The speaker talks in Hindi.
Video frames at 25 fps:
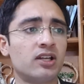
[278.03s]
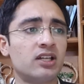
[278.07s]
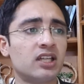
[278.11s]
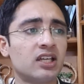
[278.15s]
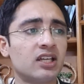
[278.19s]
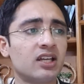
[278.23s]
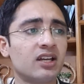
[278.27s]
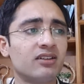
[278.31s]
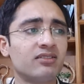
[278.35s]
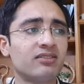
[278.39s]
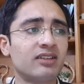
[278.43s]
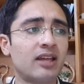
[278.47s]

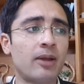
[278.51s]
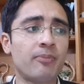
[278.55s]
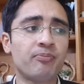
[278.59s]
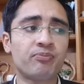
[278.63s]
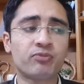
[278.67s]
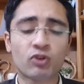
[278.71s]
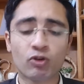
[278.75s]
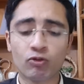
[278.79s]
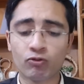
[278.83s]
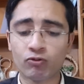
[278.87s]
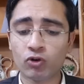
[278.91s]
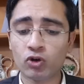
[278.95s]
टिकट्स हैं
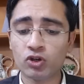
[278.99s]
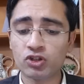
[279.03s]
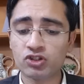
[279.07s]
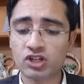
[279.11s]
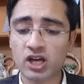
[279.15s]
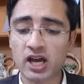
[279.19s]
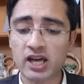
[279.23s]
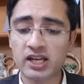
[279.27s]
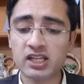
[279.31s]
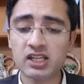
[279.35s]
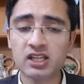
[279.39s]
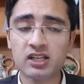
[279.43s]
वो
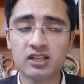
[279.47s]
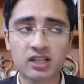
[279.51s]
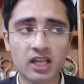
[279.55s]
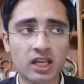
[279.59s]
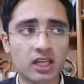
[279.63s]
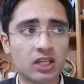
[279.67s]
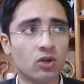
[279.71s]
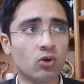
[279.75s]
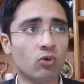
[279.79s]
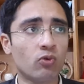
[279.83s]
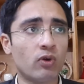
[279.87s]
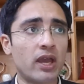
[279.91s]
जारी
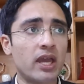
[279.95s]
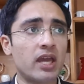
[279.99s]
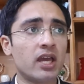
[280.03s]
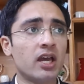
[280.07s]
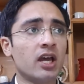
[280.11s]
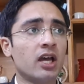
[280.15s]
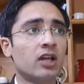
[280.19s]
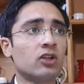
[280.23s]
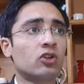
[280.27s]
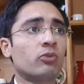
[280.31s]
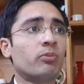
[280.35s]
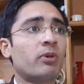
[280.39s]
नहीं हुए
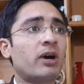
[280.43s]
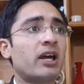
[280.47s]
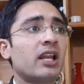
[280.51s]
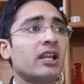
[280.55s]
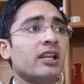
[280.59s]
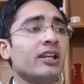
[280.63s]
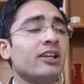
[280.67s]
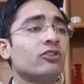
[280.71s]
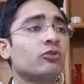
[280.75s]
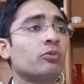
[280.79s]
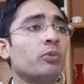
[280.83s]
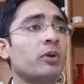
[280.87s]
तो
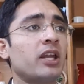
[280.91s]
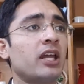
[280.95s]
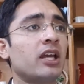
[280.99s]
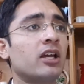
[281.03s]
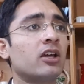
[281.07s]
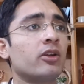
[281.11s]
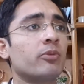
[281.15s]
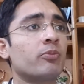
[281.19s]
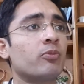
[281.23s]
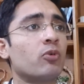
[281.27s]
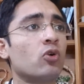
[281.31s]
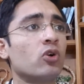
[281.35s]
बहरहाल इस पर
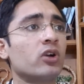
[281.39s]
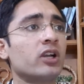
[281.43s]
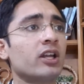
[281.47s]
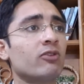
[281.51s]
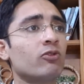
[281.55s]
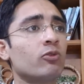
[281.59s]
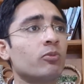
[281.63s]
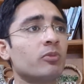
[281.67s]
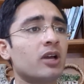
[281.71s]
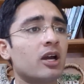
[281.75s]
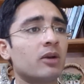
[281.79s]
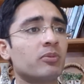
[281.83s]
एक रिपोर्ट है
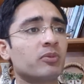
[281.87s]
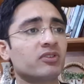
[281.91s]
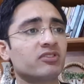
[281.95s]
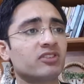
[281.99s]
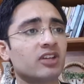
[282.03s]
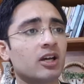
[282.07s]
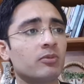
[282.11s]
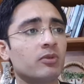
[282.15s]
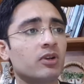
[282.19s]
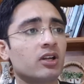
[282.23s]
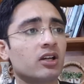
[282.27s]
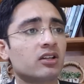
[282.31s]
वो मैं आपके
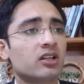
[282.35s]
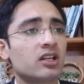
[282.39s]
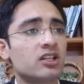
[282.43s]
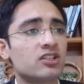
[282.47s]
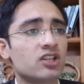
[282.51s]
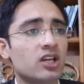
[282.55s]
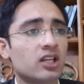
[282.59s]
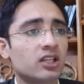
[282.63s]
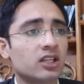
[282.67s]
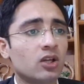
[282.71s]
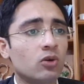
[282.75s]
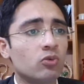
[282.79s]
सामने रखना
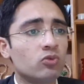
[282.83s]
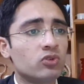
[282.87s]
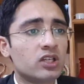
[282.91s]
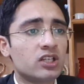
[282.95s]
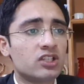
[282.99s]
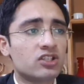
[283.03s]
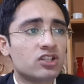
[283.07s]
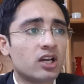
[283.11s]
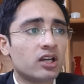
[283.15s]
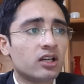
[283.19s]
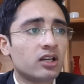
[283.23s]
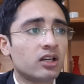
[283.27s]
चाहता हूँ ये
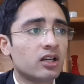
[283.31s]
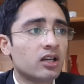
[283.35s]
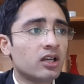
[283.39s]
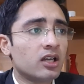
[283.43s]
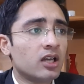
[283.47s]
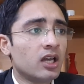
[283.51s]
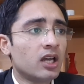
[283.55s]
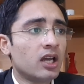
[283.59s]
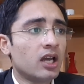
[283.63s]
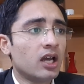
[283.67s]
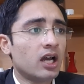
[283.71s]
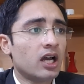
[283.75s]
जंग
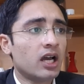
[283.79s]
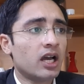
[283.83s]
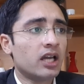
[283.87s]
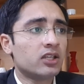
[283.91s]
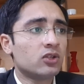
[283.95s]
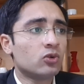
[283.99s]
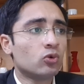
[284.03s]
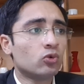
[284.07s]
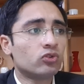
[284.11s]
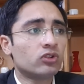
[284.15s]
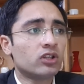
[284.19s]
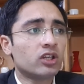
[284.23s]

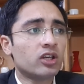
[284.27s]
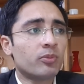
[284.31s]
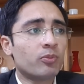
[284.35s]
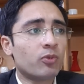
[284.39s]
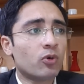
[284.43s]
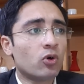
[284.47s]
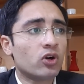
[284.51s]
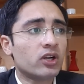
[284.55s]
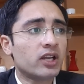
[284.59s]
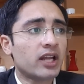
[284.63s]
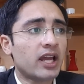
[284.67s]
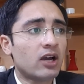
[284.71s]
न्यूज़ की
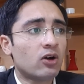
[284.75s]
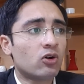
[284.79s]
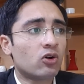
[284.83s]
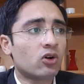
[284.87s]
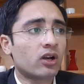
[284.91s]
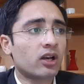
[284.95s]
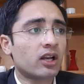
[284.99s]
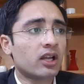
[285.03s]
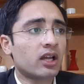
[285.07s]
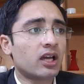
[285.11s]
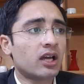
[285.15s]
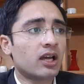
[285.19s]
रिपोर्ट है
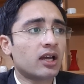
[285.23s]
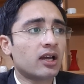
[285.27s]
और